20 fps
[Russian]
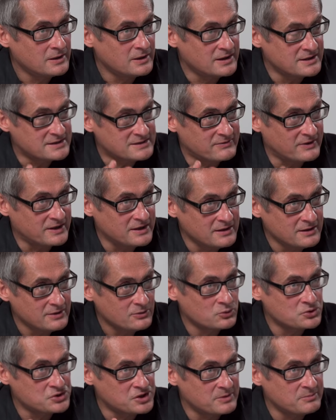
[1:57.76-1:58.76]
и свои
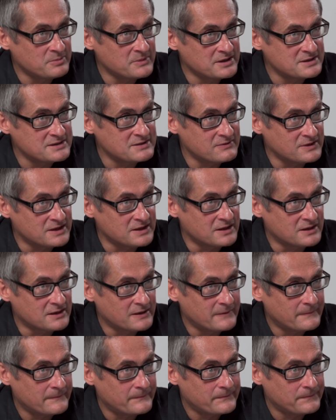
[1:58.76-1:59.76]
учебные
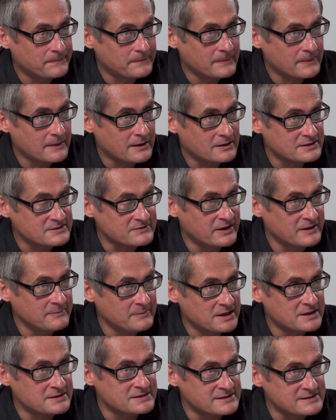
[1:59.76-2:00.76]
заведения, свои
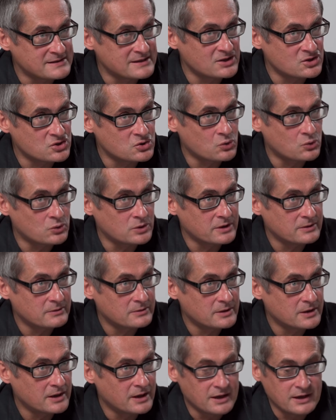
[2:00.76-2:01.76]
медицинские школы.
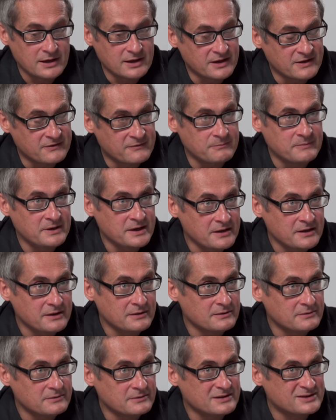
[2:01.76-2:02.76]
И в
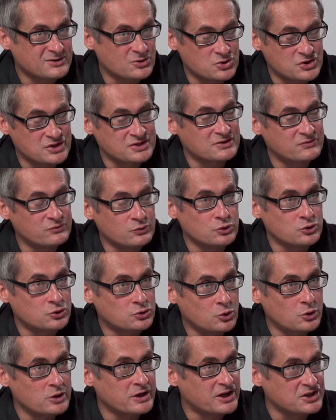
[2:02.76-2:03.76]
мире существует
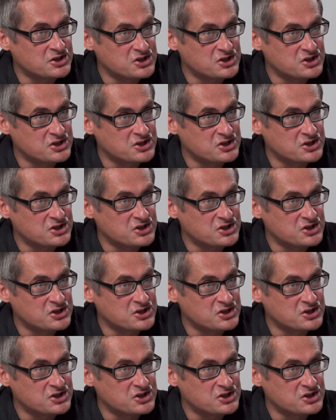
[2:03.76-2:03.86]
только